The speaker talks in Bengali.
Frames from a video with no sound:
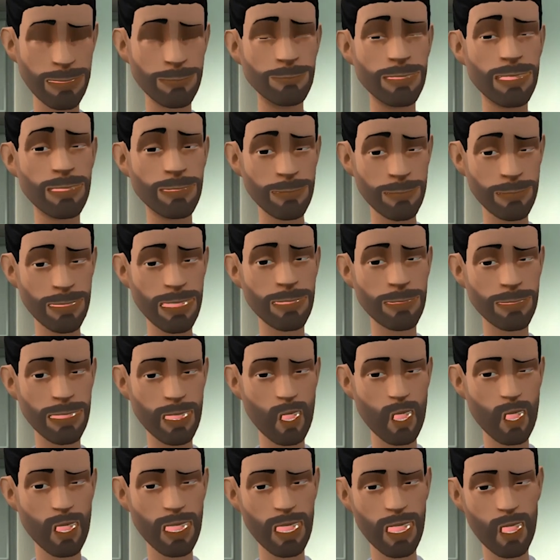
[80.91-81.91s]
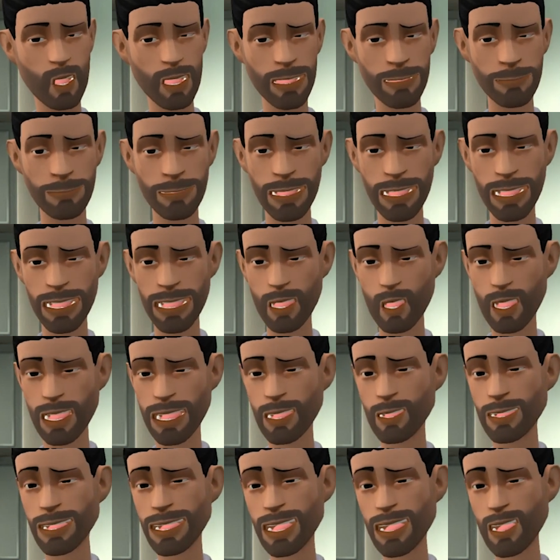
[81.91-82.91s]
বাবার নামটি আলাল মিয়া
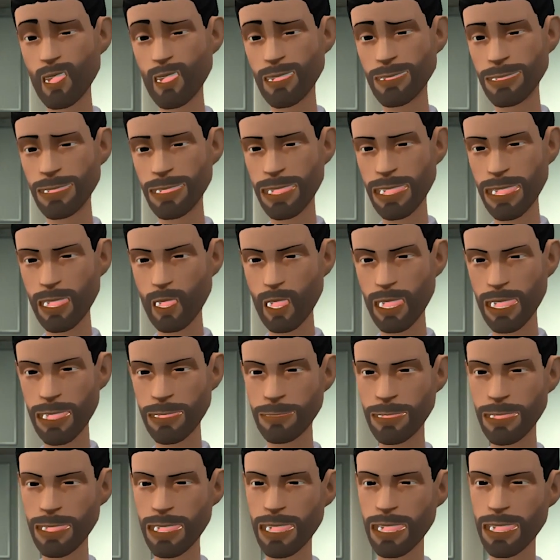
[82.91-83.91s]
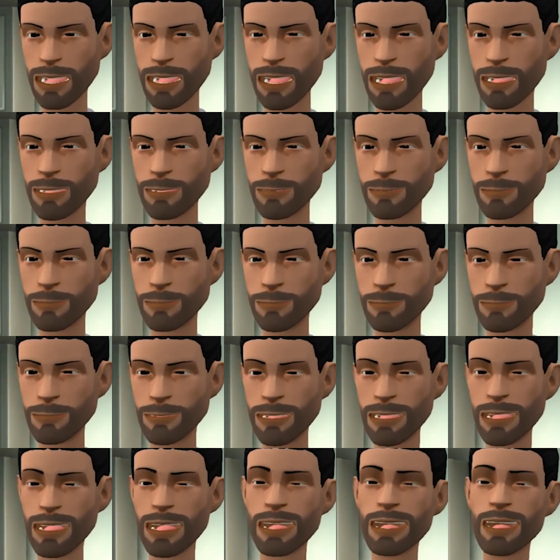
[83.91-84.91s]
কাজ করেন ব্যাংকে গিয়া
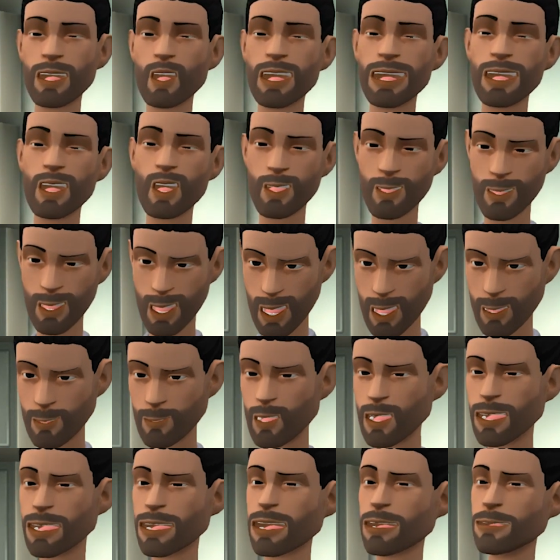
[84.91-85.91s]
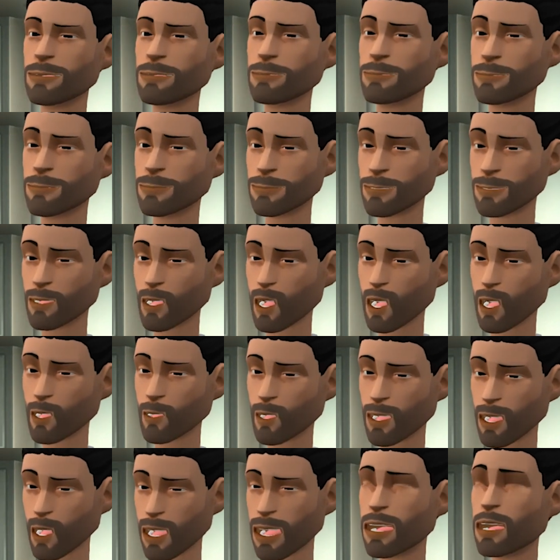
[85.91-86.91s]
গ্রামের বাড়ি ফুরফুরে
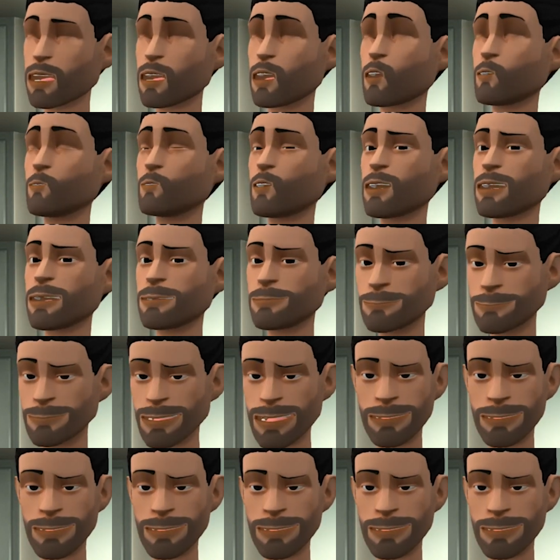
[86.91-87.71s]
জেলা আমার রংপুরে